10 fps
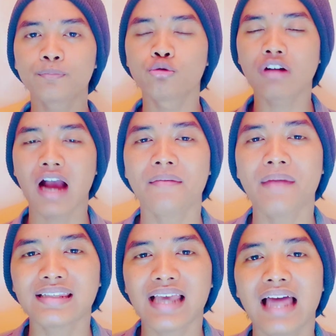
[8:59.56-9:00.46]
bukan
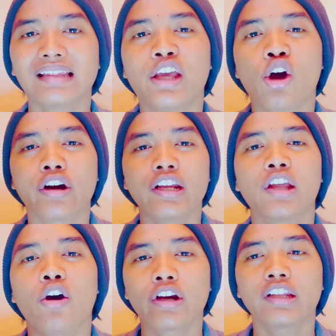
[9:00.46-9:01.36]
masalah
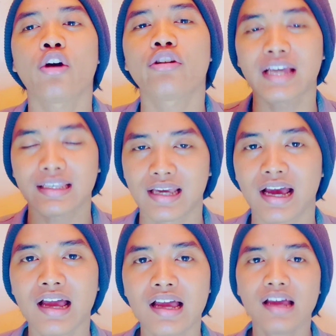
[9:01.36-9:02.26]
teori-teori-teori saja